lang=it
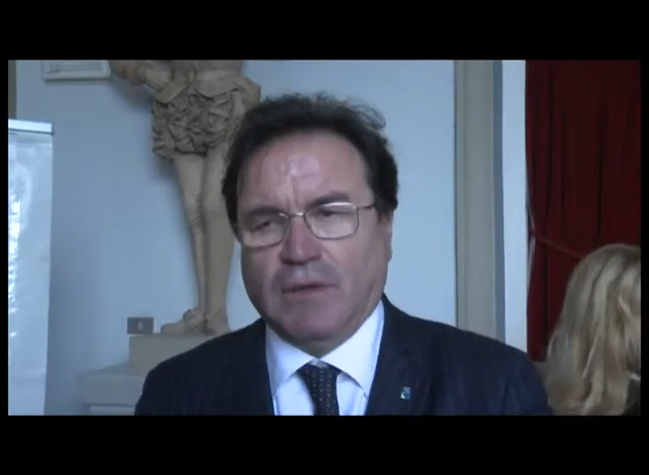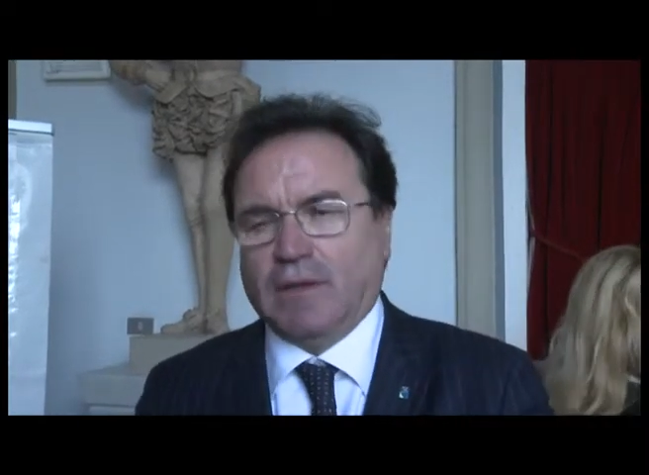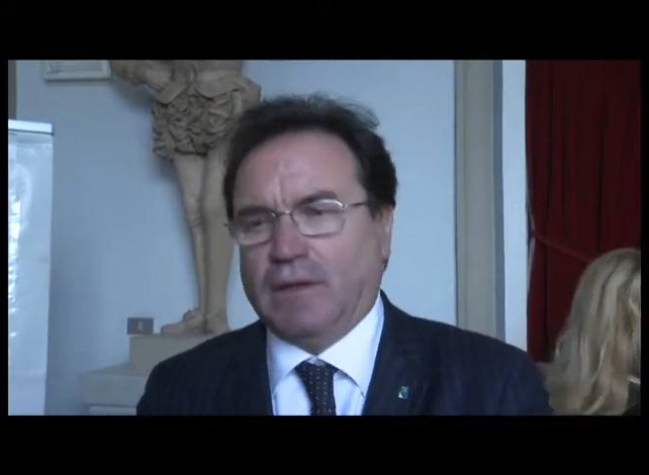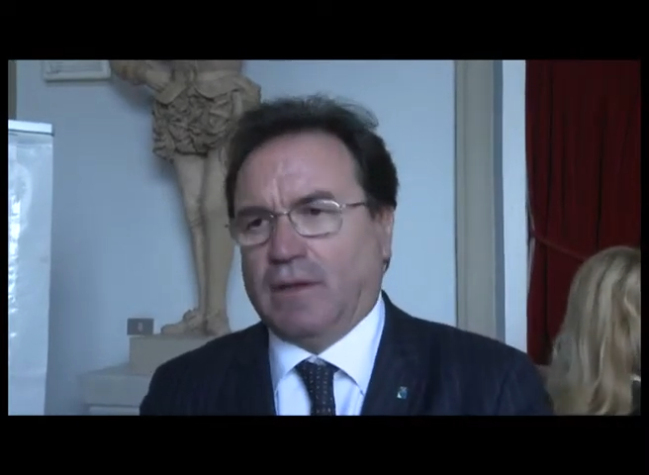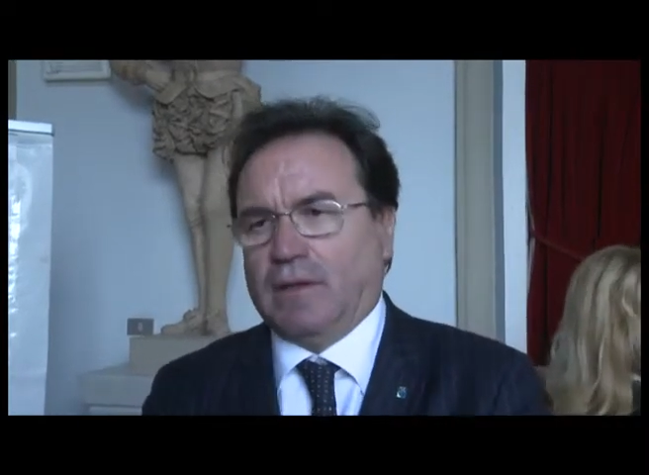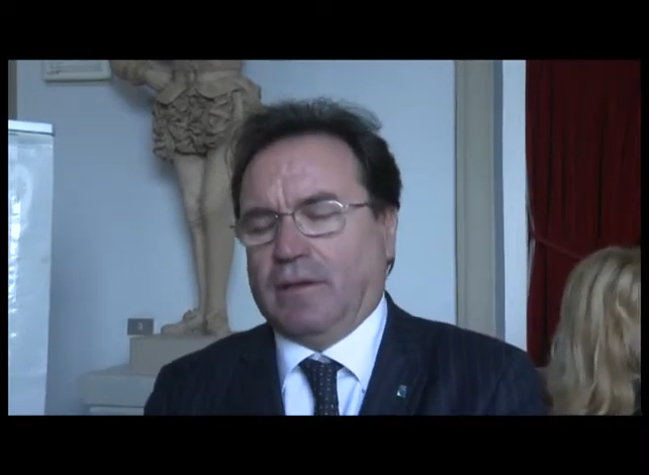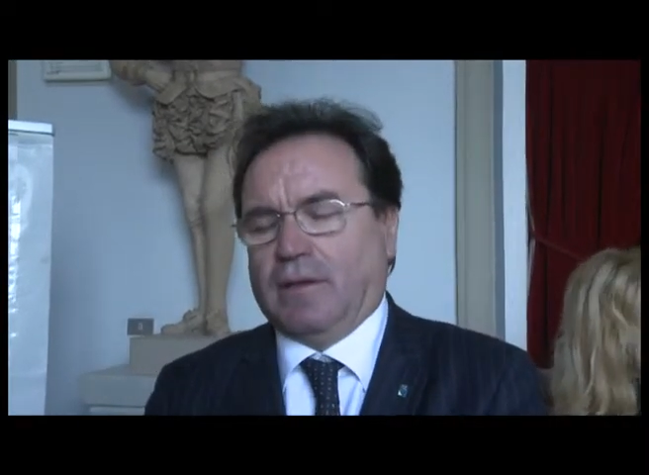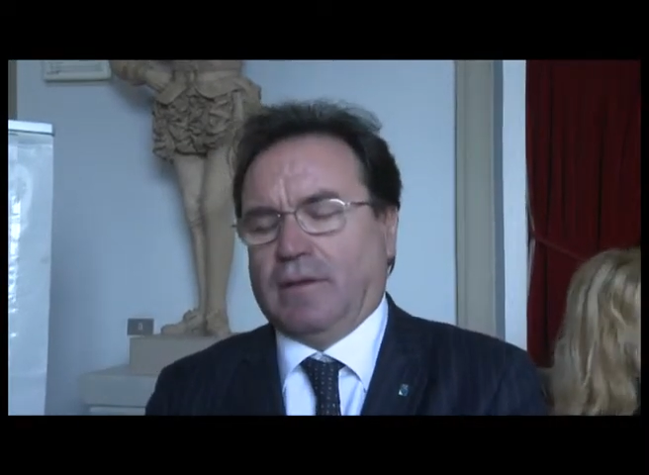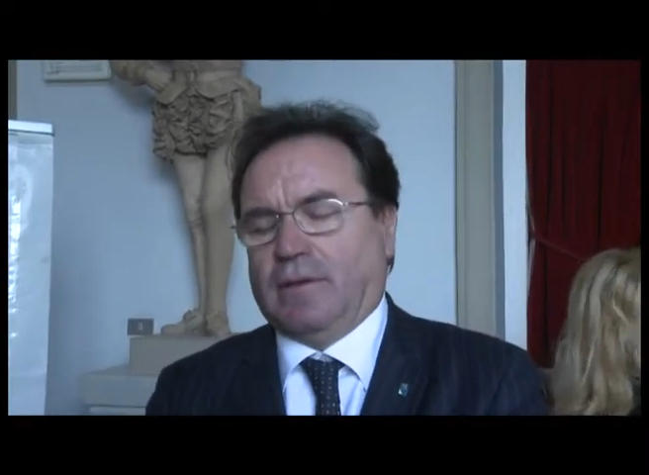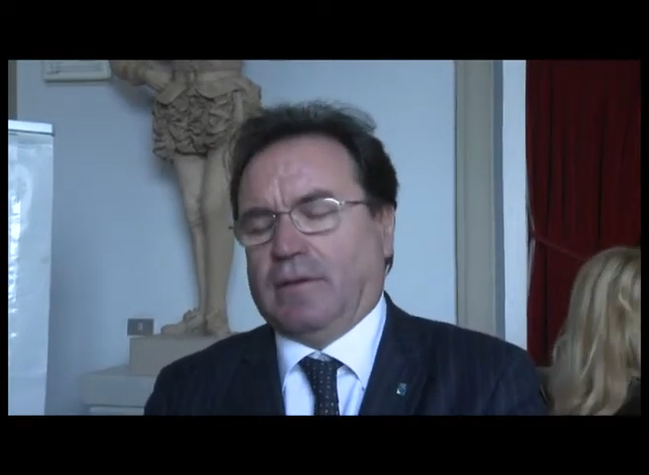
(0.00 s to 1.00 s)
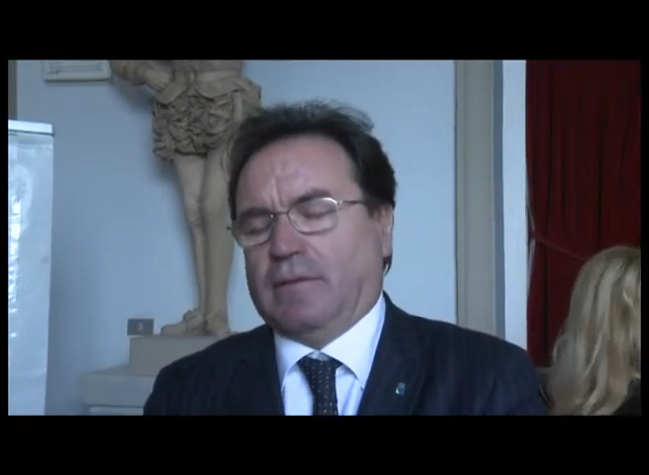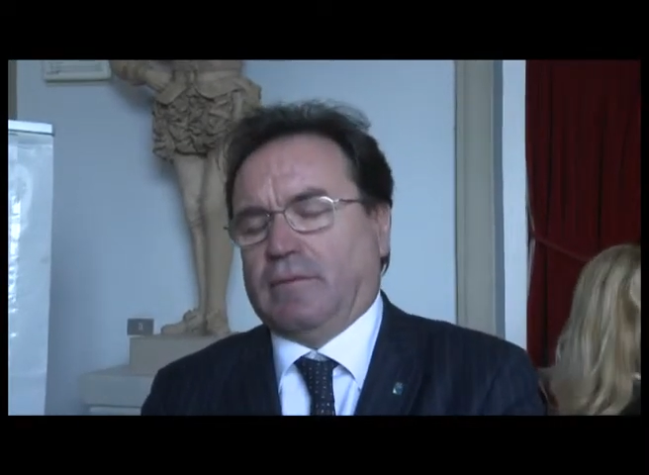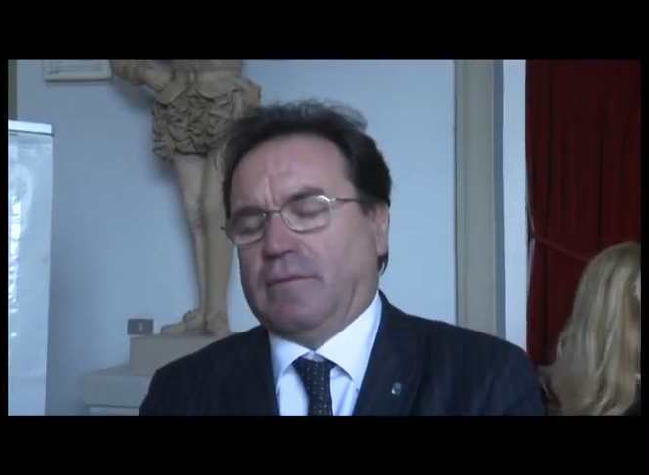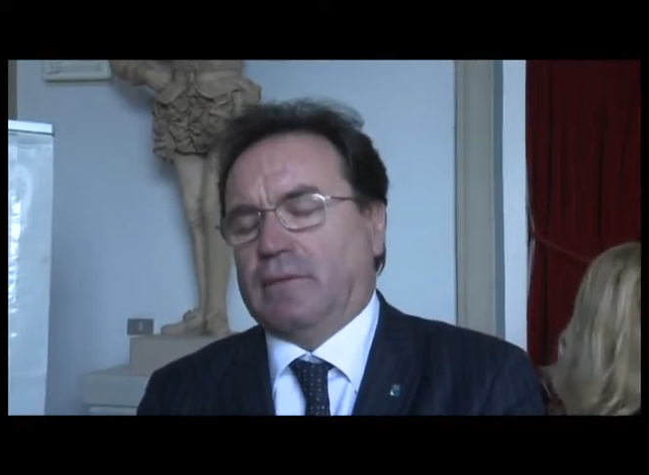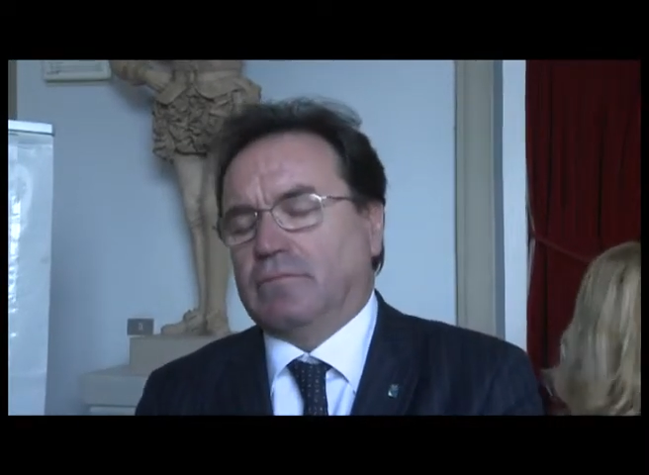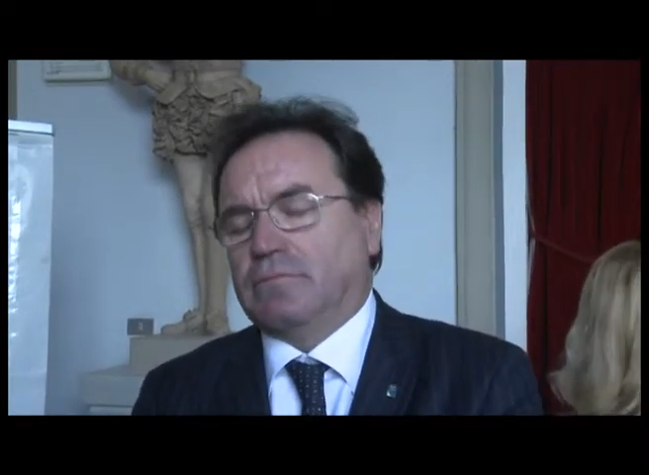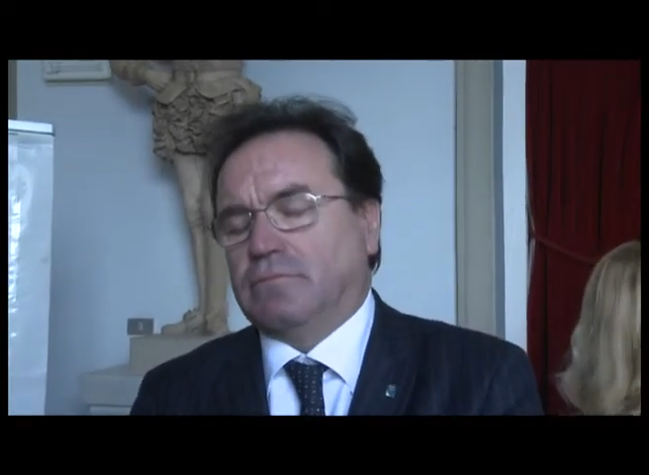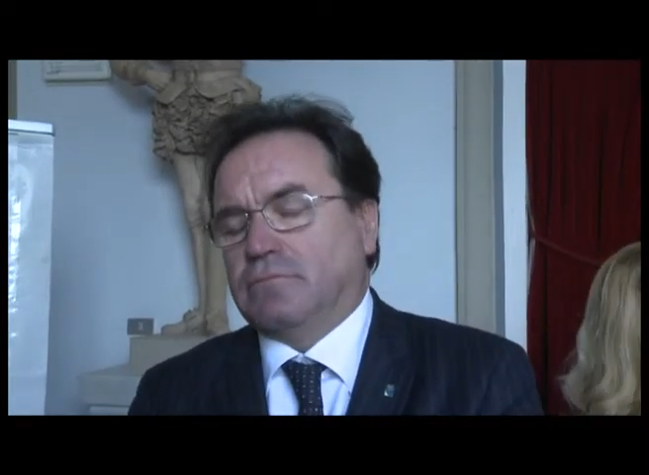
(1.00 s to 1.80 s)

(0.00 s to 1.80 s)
Eh,